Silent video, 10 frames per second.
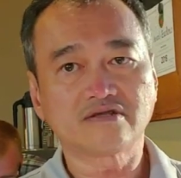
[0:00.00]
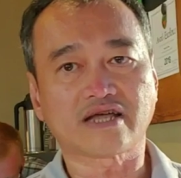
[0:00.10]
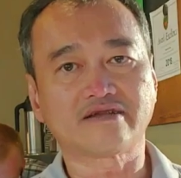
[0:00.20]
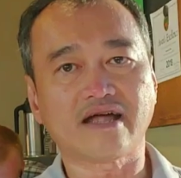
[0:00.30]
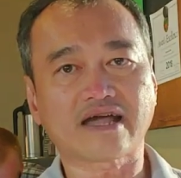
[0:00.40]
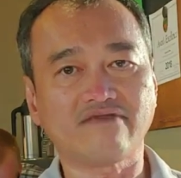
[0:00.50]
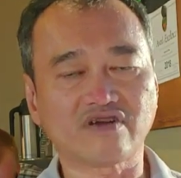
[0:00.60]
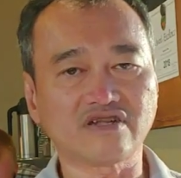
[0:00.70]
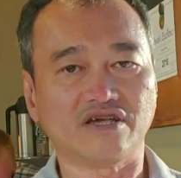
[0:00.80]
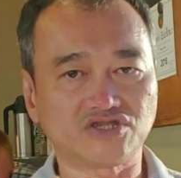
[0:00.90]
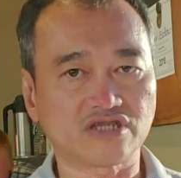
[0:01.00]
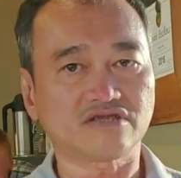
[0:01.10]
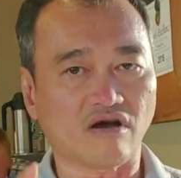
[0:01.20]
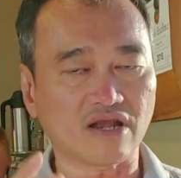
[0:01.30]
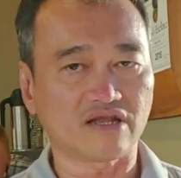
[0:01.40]
Thành ra cái vấn đề
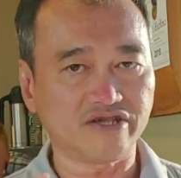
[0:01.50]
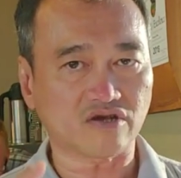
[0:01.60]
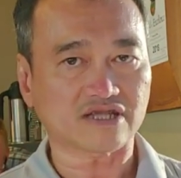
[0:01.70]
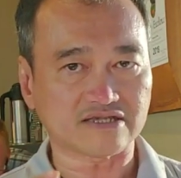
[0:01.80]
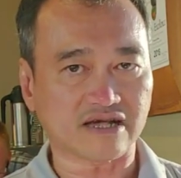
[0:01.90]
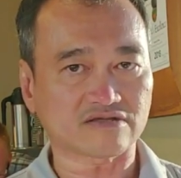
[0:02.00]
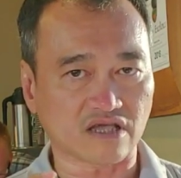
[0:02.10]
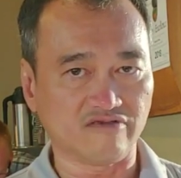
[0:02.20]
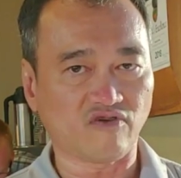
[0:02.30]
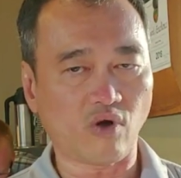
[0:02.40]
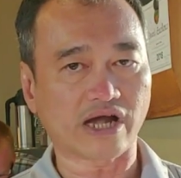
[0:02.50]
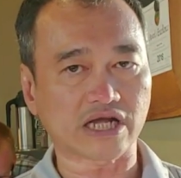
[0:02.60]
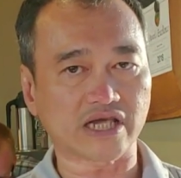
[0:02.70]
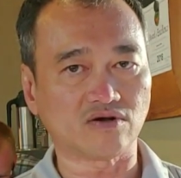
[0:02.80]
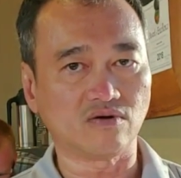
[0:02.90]
chính đó là lý do tại sao tỷ phú Hoàng
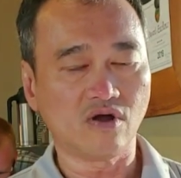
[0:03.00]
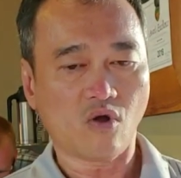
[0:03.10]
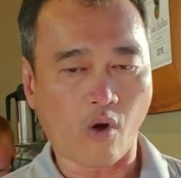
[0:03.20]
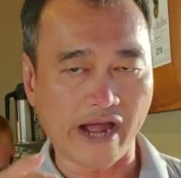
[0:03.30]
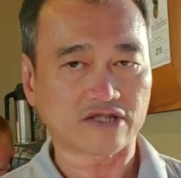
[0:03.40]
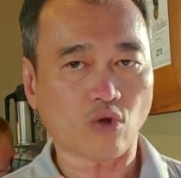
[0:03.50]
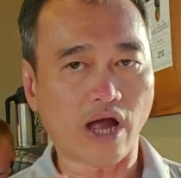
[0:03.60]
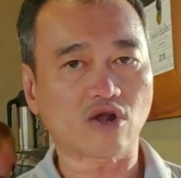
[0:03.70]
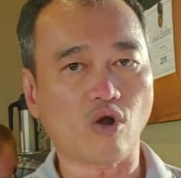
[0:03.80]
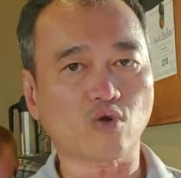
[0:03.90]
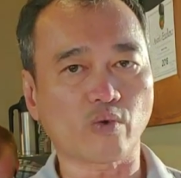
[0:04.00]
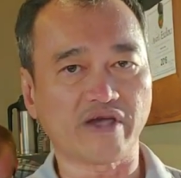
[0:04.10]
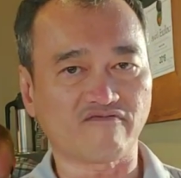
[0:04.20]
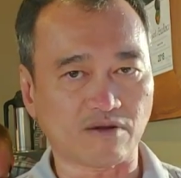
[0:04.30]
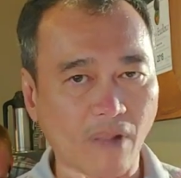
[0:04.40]
Kiều hoàn toàn có
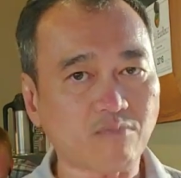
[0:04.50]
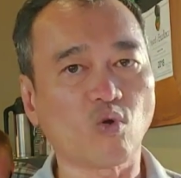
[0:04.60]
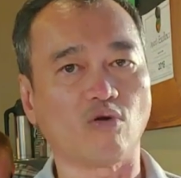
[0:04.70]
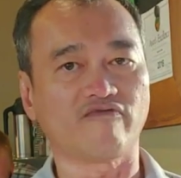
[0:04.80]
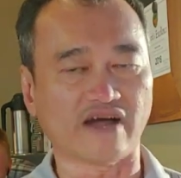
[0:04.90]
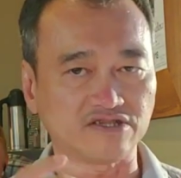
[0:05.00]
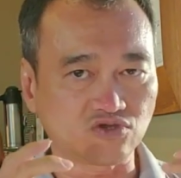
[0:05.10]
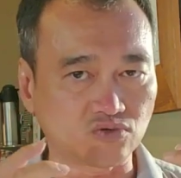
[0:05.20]
quyền và bắt buộc phải